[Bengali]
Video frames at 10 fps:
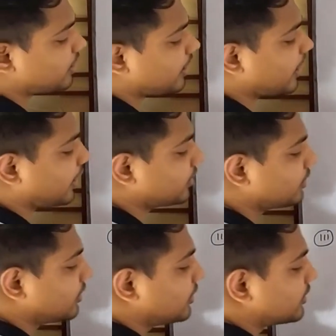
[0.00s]
হয় এন
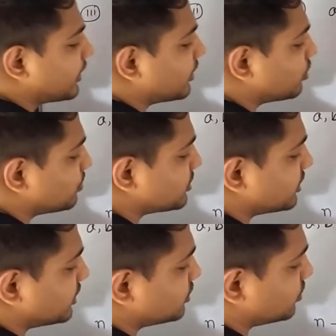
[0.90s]
তার
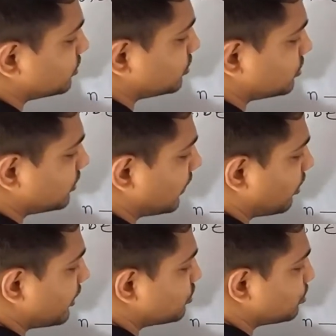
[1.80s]
উপসেটের সদস্য সংখ্যা
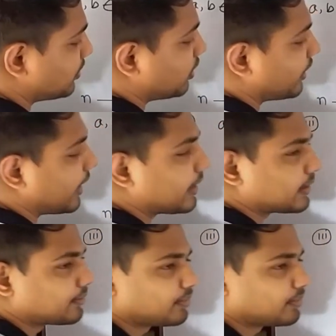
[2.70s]
হয় টু পর এন